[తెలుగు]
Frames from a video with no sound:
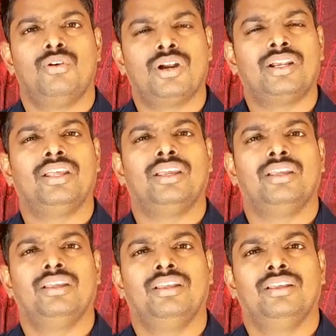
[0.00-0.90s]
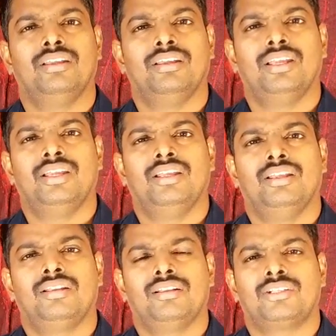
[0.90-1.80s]
ఒకటి
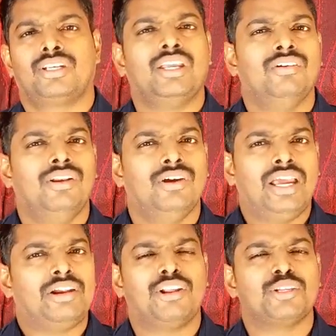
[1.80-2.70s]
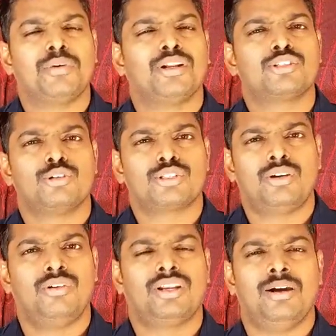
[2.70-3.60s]
టీవీలో అడ్వర్టైజ్మెంట్లు
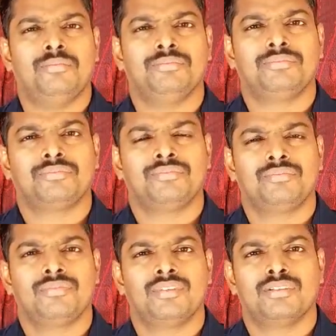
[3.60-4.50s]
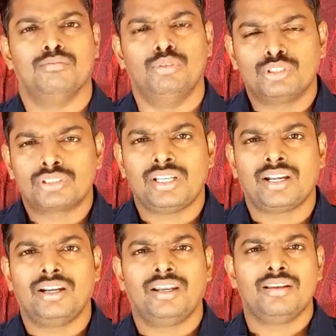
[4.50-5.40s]
చూస్తూ ఉంటాం బూస్ట్
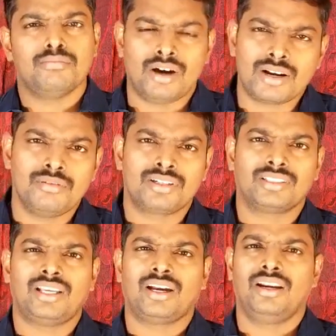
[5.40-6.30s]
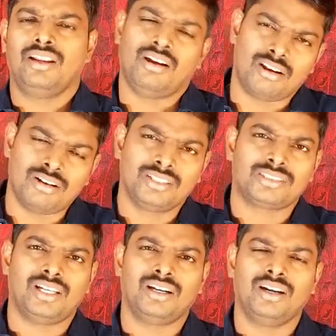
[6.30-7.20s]
తాగండి బార్నవెట్ తాగండి
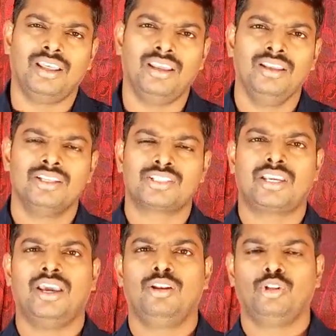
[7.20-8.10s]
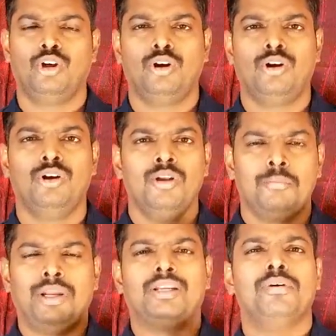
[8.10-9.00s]
హార్లిక్స్ తాగండి స్కేల్లో
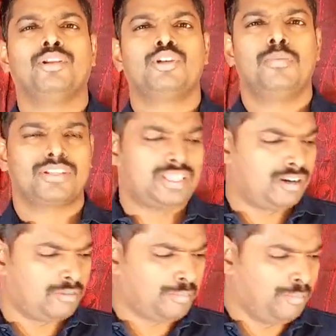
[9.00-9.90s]
పెట్టుబడి చూపిస్తారు